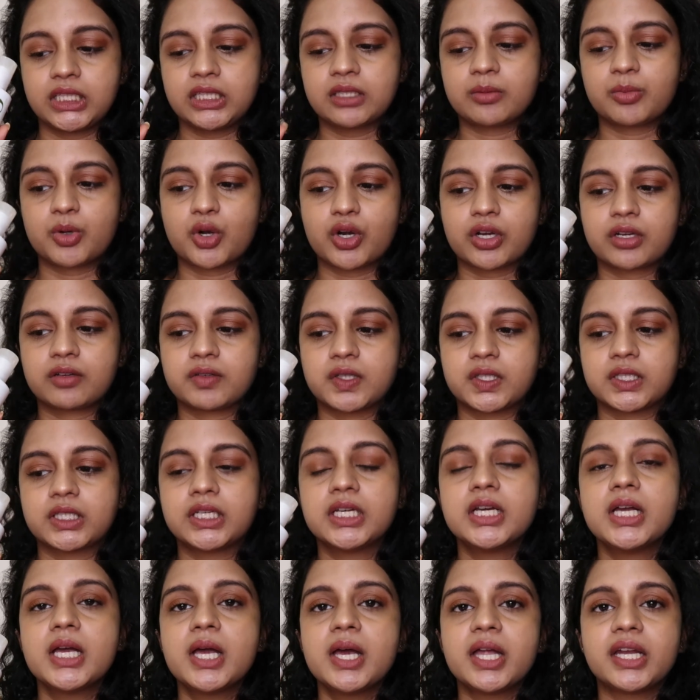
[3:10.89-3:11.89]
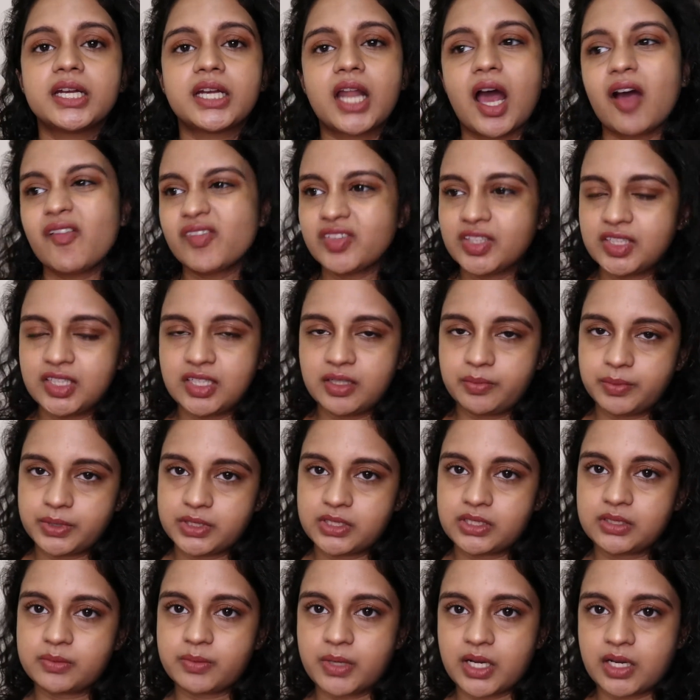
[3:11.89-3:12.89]
இந்த ப்ராடக்ட் வந்து நான் வந்து
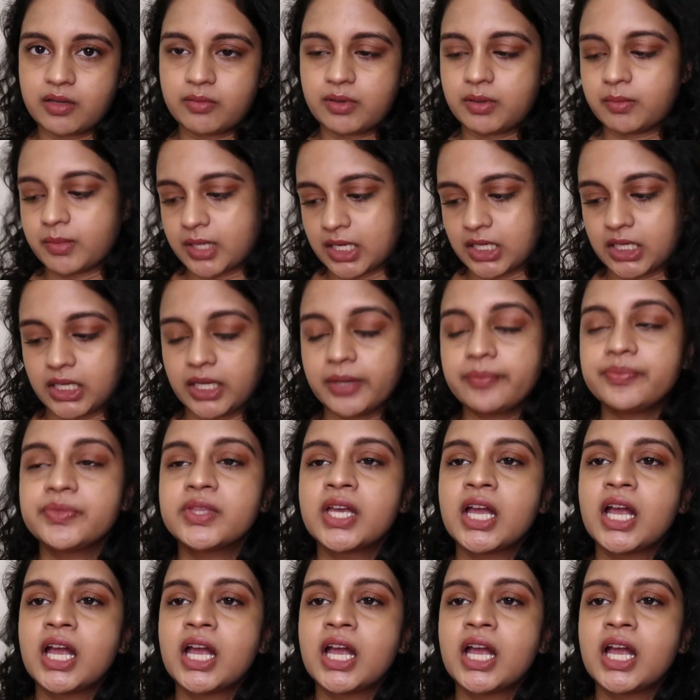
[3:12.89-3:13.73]
ரீபர்ச்சேஸ் பண்ணவே மாட்டேன்